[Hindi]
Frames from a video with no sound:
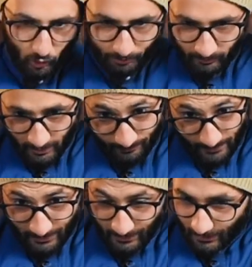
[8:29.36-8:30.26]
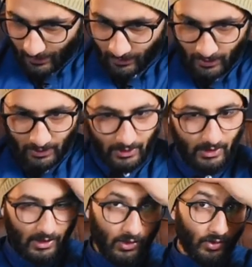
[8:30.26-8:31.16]
टोपी मैंने पहनी है यार
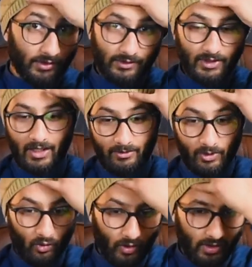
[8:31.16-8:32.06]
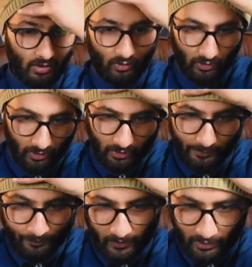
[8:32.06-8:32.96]
आ, क्योंकि ठंड भी हो गई है और
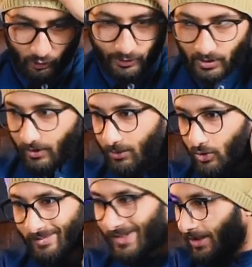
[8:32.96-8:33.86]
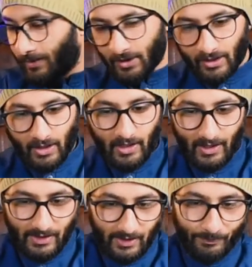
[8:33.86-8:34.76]
दूसरी वाली मुझे मिली भी नहीं है
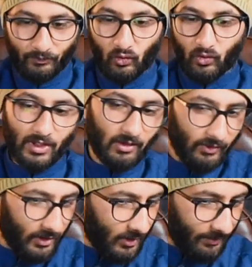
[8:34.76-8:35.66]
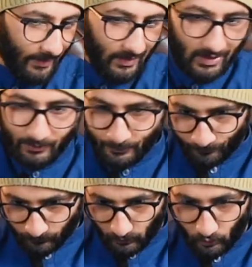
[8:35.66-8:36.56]
कहाँ थी तो यही वाली मैंने पहन ली
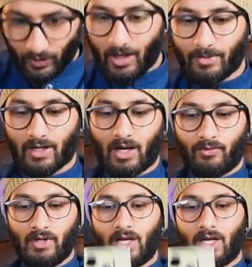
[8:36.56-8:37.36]
तो यहाँ पर काफ़ी